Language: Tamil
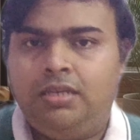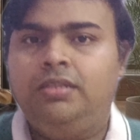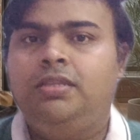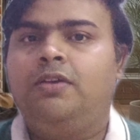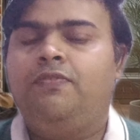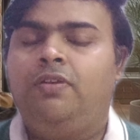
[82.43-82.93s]

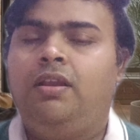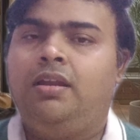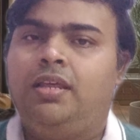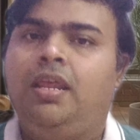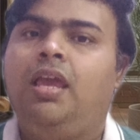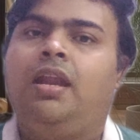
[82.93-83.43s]
இந்தியா ஃபுல்லாக
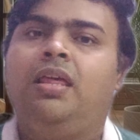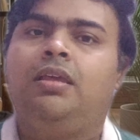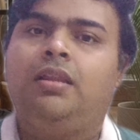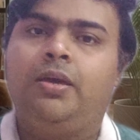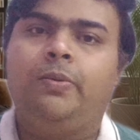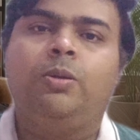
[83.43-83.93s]
நிறைய
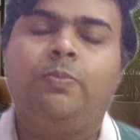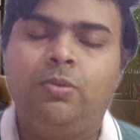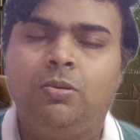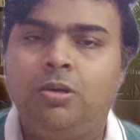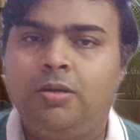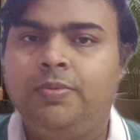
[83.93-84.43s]
இடங்கள் கவர்
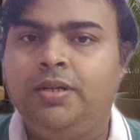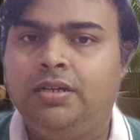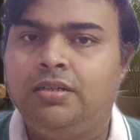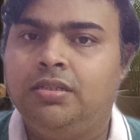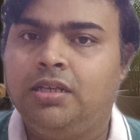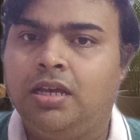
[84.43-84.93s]
பண்ணோம்
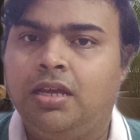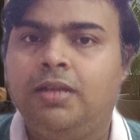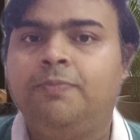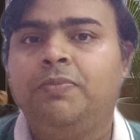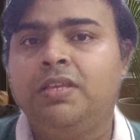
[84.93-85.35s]
அப்படின்றதுக்காக